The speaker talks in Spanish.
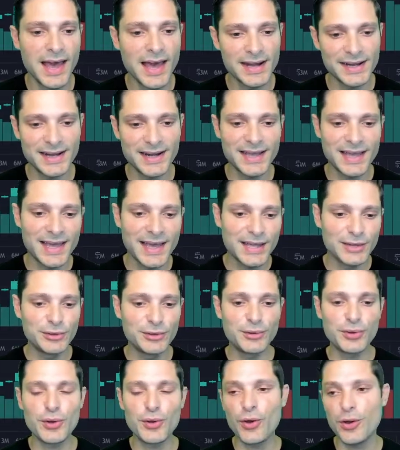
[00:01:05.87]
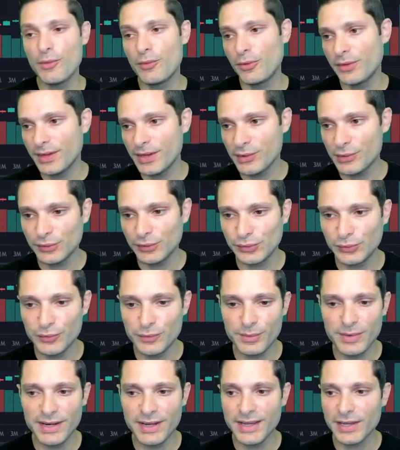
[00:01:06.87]
Arrancando como de
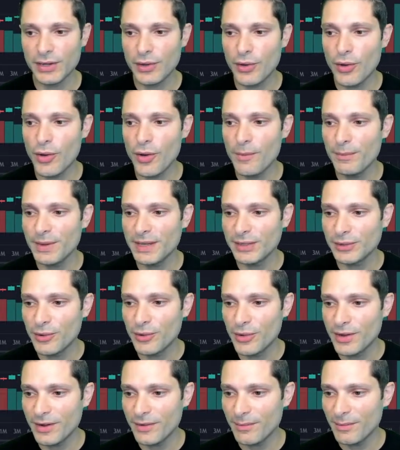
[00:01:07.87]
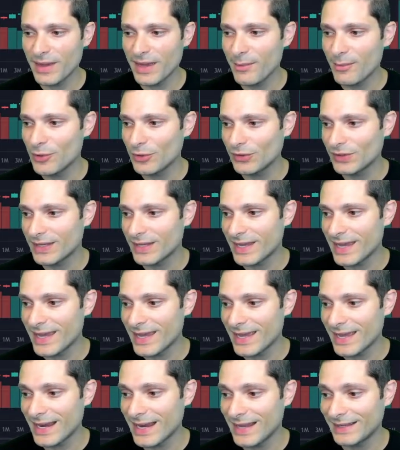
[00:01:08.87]
costumbre con Bitcoin, vemos
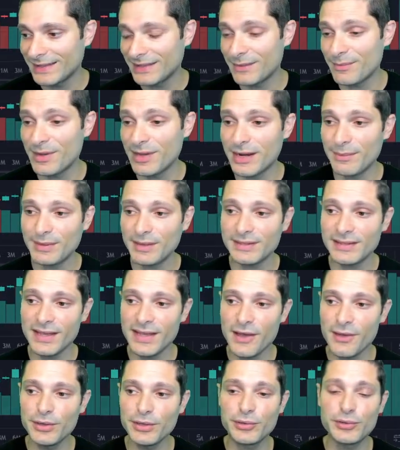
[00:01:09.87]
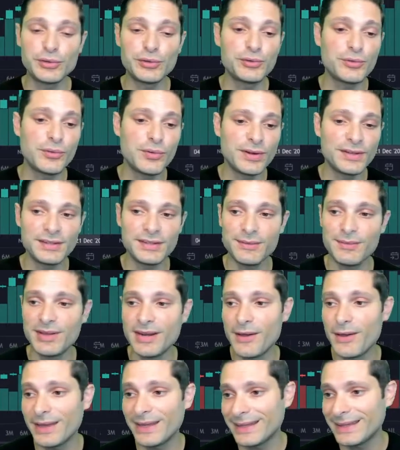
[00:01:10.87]
que la semana pasada Bitcoin tuvo una
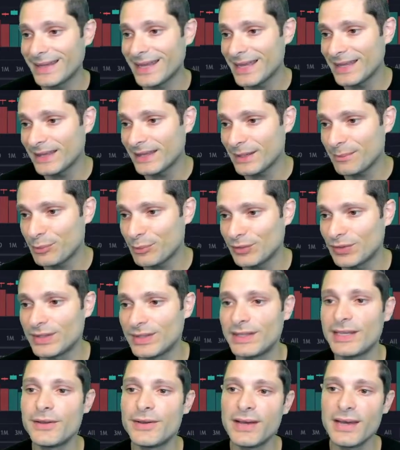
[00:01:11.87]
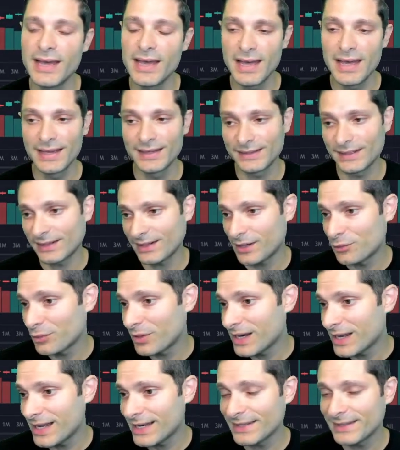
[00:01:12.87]
semana bastante positiva,
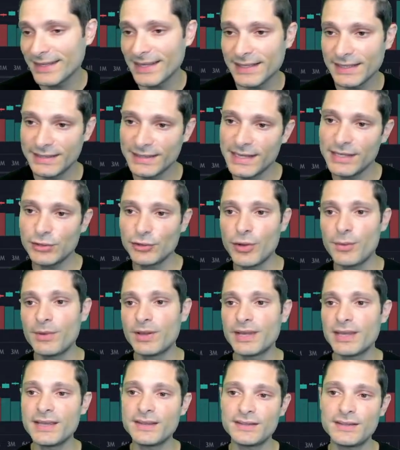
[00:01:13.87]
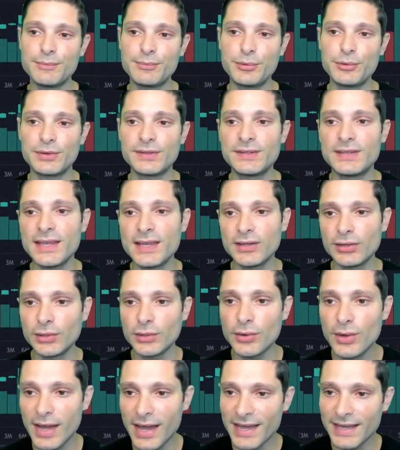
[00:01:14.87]
cerrando al alza
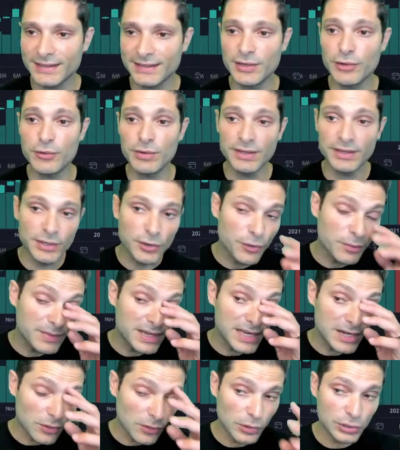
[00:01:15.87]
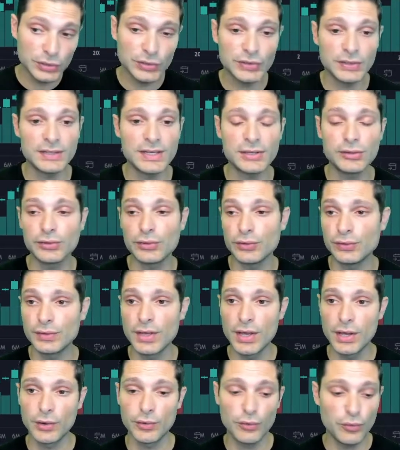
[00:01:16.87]
6,15% a
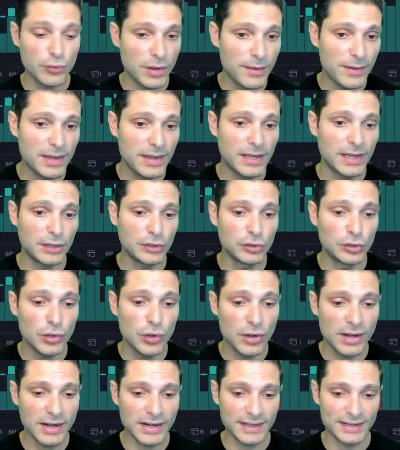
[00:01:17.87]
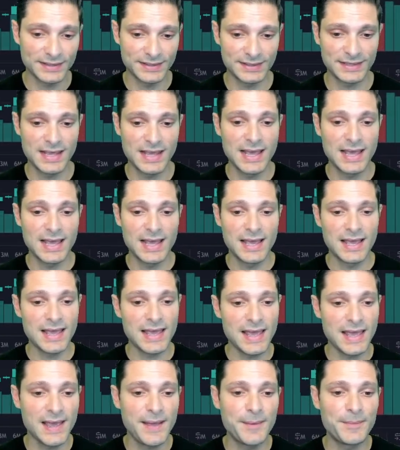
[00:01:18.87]
51.809 dólares.
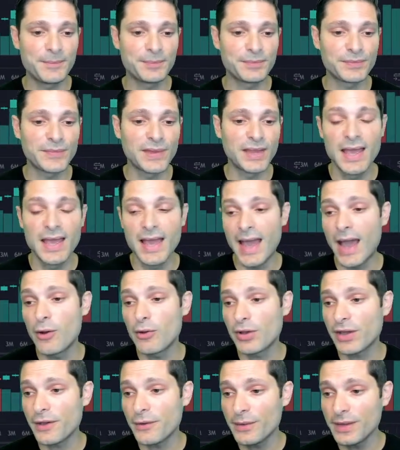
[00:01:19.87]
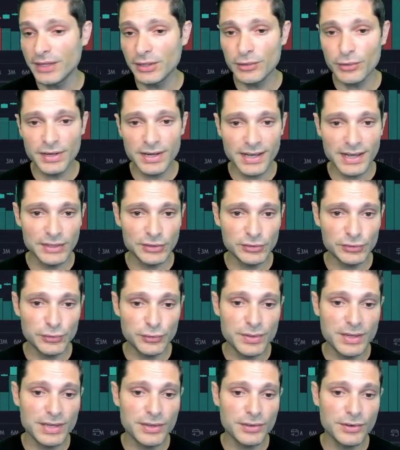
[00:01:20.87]
Em, aunque Bitcoin ha
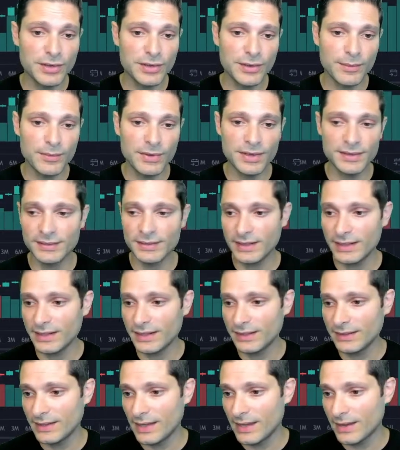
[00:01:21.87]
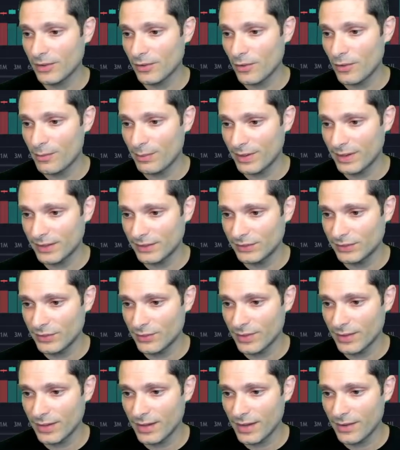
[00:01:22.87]
subido, y vamos a sacar esta
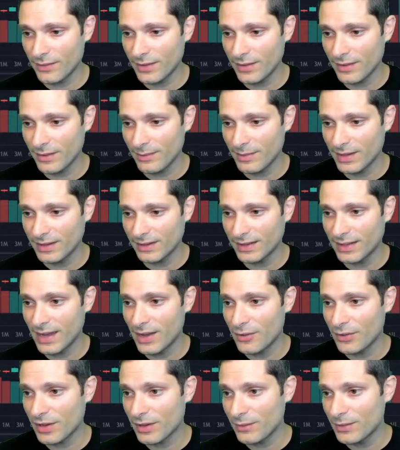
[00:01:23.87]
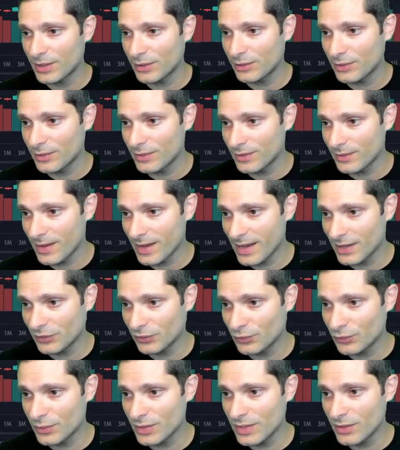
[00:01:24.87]
comparación acá brevemente, aunque Bitcoin ha
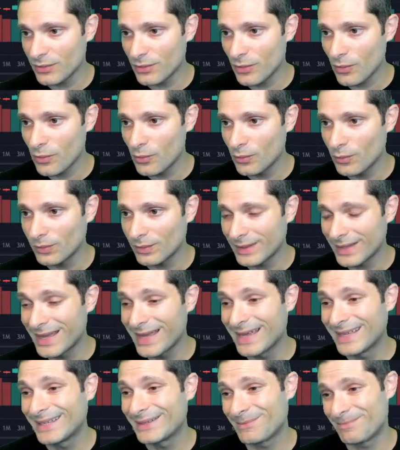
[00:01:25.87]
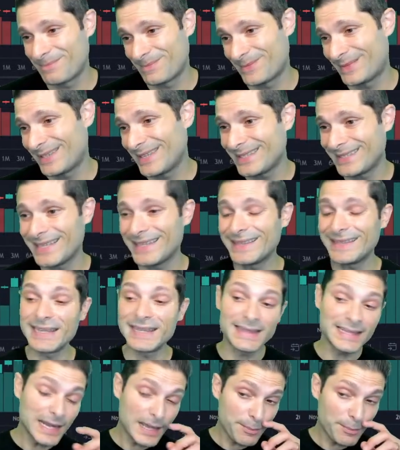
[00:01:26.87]
subido un
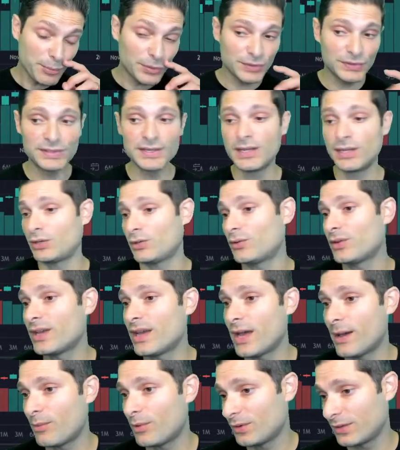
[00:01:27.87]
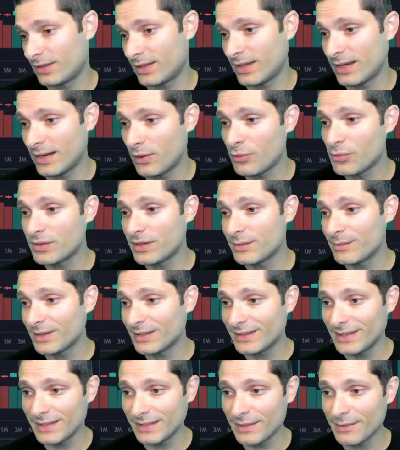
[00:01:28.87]
63%, digamos, en las
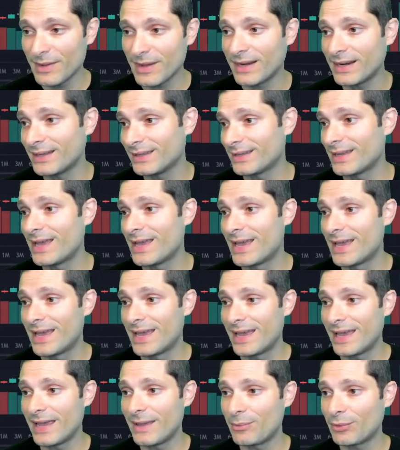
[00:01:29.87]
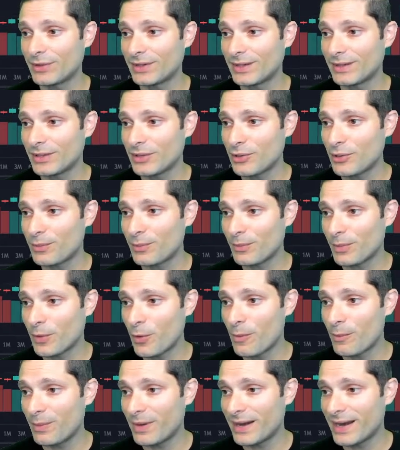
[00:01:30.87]
últimas seis semanas, es importante
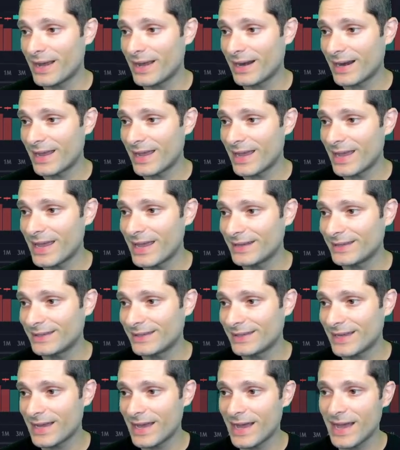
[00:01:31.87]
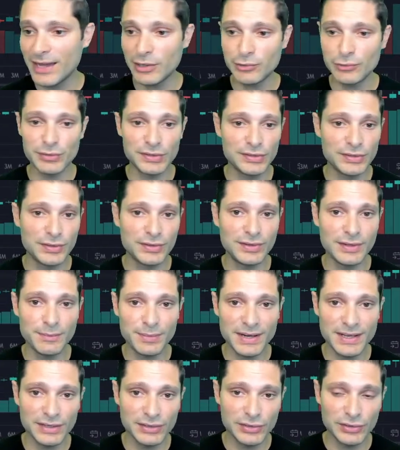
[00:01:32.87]
comparar esa actuación de
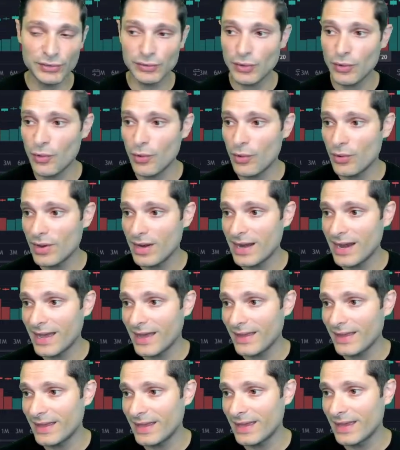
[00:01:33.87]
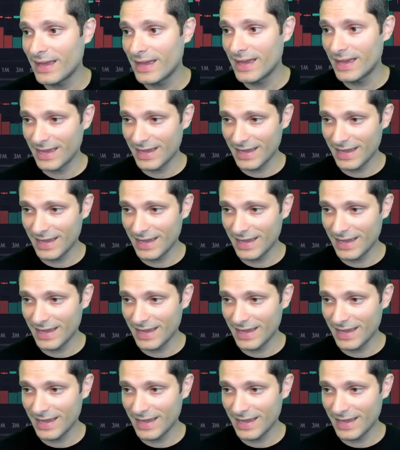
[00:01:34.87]
precios con la de